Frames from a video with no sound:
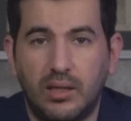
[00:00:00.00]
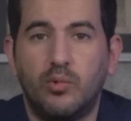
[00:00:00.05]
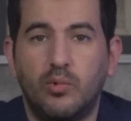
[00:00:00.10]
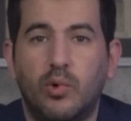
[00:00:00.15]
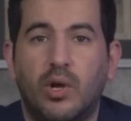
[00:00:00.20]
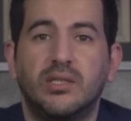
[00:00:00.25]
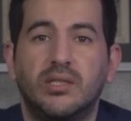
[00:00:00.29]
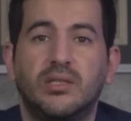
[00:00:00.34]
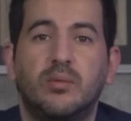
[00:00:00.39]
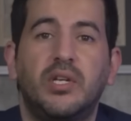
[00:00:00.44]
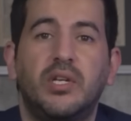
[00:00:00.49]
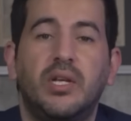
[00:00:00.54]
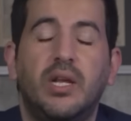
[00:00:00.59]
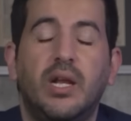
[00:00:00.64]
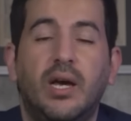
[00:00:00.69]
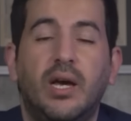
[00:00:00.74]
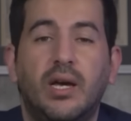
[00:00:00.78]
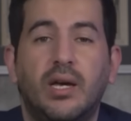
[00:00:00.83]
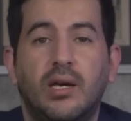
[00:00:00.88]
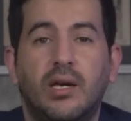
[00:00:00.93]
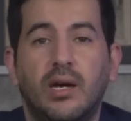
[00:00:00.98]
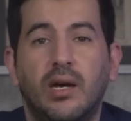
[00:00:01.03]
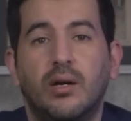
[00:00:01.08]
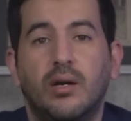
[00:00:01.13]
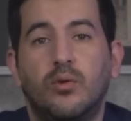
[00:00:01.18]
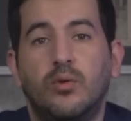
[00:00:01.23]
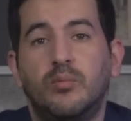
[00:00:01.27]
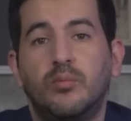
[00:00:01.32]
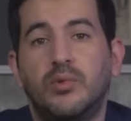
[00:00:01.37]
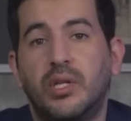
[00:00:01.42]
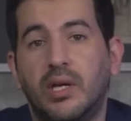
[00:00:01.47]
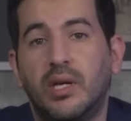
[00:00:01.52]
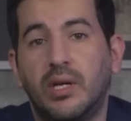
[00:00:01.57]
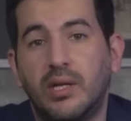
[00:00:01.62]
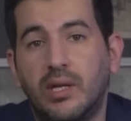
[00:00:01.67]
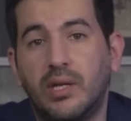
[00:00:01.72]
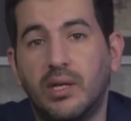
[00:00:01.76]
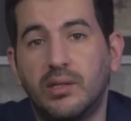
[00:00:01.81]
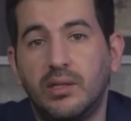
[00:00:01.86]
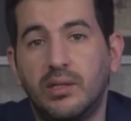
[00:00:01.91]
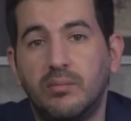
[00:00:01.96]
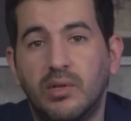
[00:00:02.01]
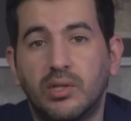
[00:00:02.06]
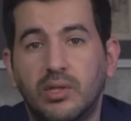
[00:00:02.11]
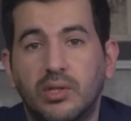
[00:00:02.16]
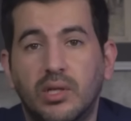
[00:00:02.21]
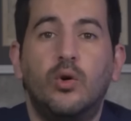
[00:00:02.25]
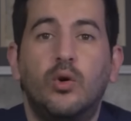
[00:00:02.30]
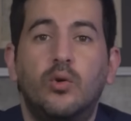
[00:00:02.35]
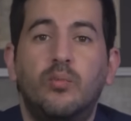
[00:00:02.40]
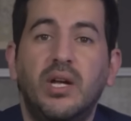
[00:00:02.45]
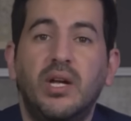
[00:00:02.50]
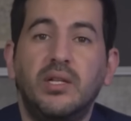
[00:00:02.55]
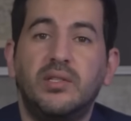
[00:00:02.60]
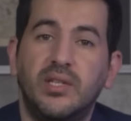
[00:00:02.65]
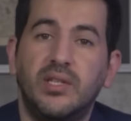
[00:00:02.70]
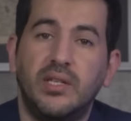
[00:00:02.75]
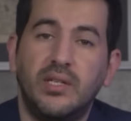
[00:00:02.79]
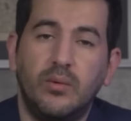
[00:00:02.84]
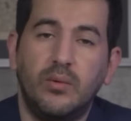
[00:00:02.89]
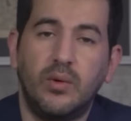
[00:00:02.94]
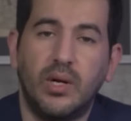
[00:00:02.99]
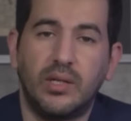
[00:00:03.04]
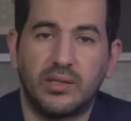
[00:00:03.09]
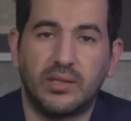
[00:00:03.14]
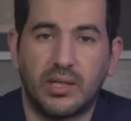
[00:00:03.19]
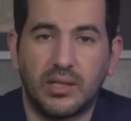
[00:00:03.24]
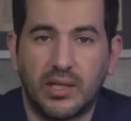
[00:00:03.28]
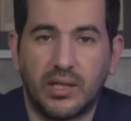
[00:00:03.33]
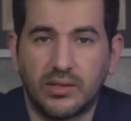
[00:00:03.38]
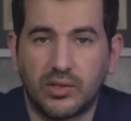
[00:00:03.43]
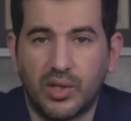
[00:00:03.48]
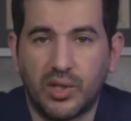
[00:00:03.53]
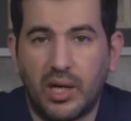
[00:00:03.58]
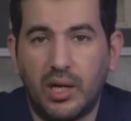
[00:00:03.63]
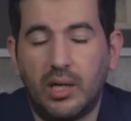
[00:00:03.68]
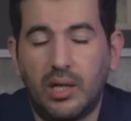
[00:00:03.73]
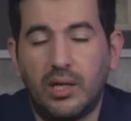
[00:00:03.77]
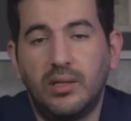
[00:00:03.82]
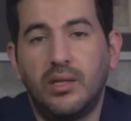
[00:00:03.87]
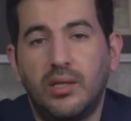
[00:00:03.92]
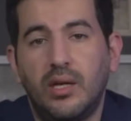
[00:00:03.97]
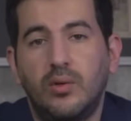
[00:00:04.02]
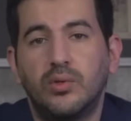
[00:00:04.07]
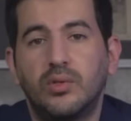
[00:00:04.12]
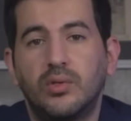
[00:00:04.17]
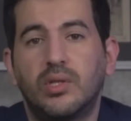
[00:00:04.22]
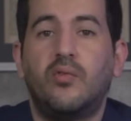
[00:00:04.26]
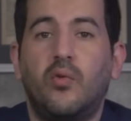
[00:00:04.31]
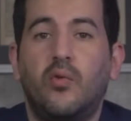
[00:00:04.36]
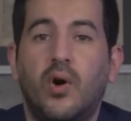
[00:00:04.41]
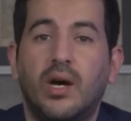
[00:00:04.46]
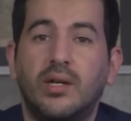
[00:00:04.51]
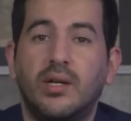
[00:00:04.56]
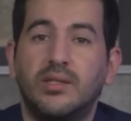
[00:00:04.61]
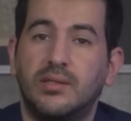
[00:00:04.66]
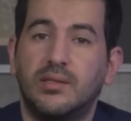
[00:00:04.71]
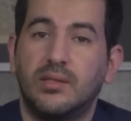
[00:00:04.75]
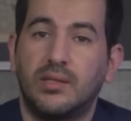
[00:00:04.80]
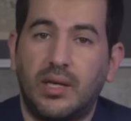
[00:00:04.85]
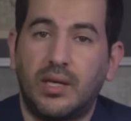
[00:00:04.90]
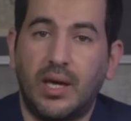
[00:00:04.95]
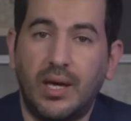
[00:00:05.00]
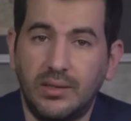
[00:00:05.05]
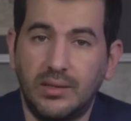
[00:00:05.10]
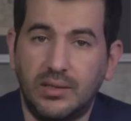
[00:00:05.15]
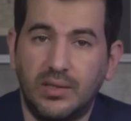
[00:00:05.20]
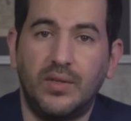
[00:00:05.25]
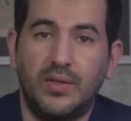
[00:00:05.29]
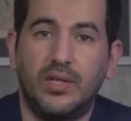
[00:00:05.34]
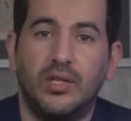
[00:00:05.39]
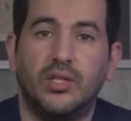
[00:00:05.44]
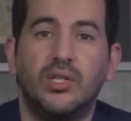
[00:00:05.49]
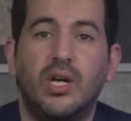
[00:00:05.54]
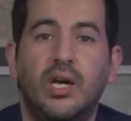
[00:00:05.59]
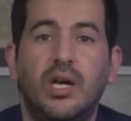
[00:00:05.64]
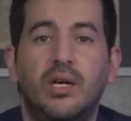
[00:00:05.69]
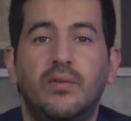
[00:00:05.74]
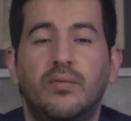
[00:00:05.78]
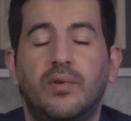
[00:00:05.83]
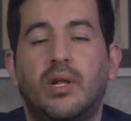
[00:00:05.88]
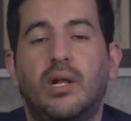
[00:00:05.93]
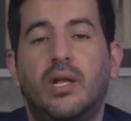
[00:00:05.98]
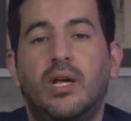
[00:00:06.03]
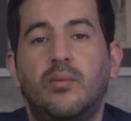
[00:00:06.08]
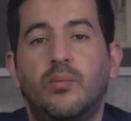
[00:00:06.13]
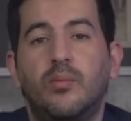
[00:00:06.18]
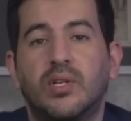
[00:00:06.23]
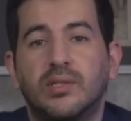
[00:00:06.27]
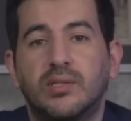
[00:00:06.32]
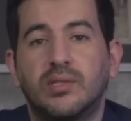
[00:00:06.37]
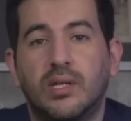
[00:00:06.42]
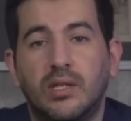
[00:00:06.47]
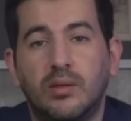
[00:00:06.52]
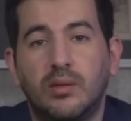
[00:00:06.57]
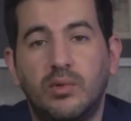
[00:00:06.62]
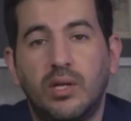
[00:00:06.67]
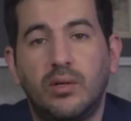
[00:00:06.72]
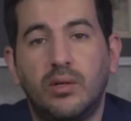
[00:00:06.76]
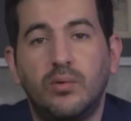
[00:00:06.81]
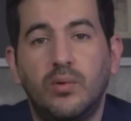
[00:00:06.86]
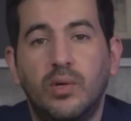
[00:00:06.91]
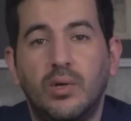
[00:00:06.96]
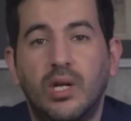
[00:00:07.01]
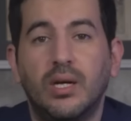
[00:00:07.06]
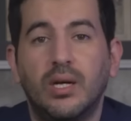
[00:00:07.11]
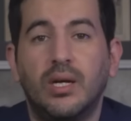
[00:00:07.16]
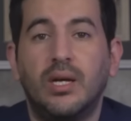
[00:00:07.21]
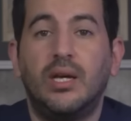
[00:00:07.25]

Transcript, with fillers: ابن العربي إلى عكا ومنها إلى دمشق وبعد سنوات غادي يرجع الأندلس في وقت كانت فيه جحافل الحملة الصليبية الأولى